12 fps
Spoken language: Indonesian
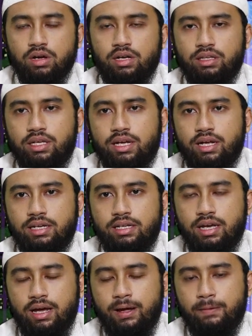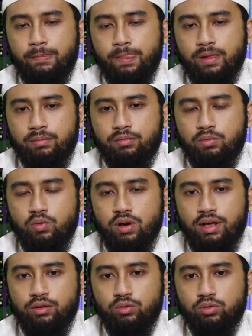ketika dia
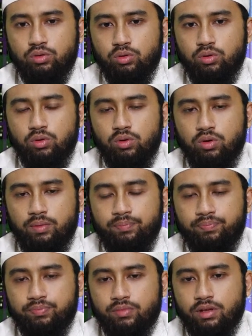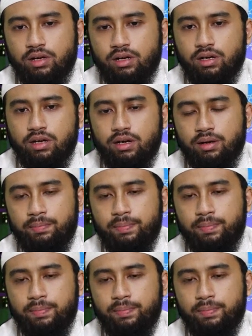memulai untuk perkara eh,